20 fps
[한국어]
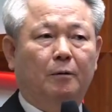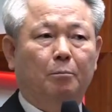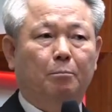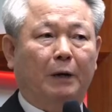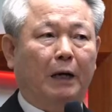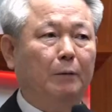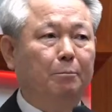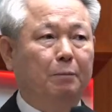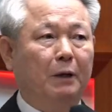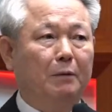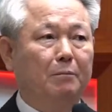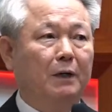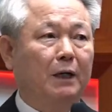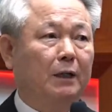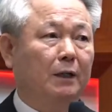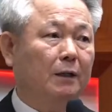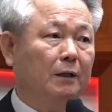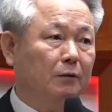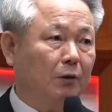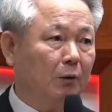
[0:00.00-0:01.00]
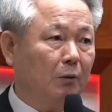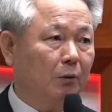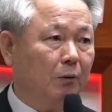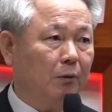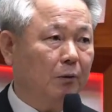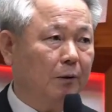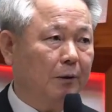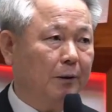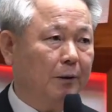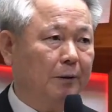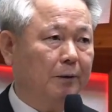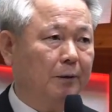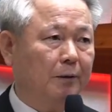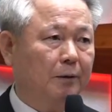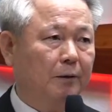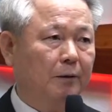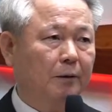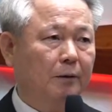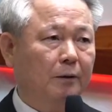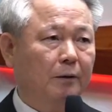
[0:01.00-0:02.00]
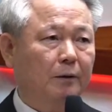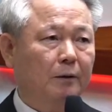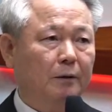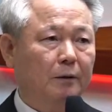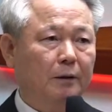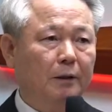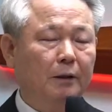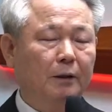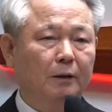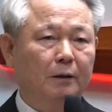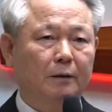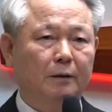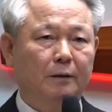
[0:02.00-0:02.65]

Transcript: 방패마귀가된 거예요. 네.